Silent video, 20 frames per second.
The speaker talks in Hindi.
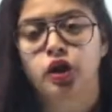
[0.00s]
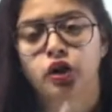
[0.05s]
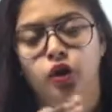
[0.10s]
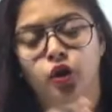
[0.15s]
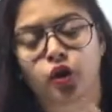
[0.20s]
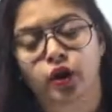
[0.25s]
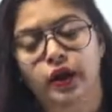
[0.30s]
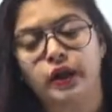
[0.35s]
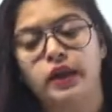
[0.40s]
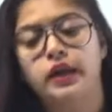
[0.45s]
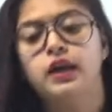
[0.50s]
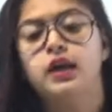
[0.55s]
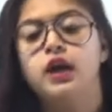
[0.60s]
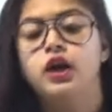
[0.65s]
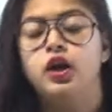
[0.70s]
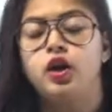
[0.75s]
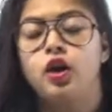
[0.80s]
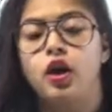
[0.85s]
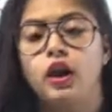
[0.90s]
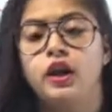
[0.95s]
थ्योरेटिकल
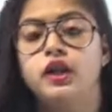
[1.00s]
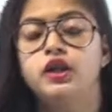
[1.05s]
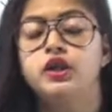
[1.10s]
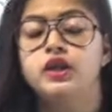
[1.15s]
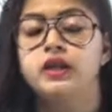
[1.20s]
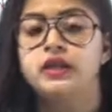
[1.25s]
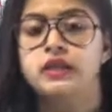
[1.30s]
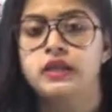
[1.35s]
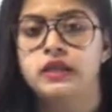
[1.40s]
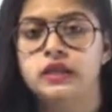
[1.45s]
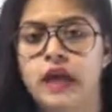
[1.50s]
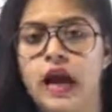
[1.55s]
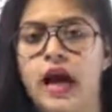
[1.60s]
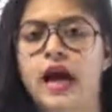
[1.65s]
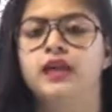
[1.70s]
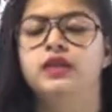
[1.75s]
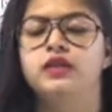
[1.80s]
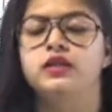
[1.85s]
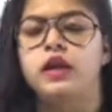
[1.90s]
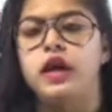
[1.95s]
नॉलेज के
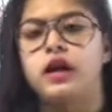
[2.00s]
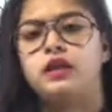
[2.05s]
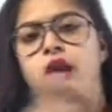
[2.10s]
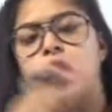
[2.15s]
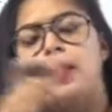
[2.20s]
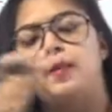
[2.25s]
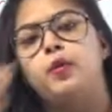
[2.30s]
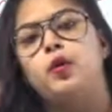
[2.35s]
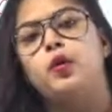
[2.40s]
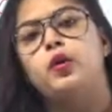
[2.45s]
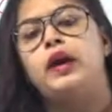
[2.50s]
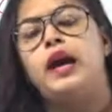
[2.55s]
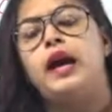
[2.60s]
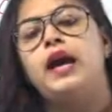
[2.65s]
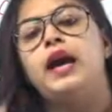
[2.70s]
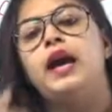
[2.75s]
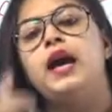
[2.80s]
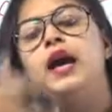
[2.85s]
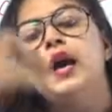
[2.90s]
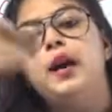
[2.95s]
साथ साथ आपको क्या
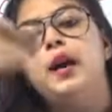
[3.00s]
है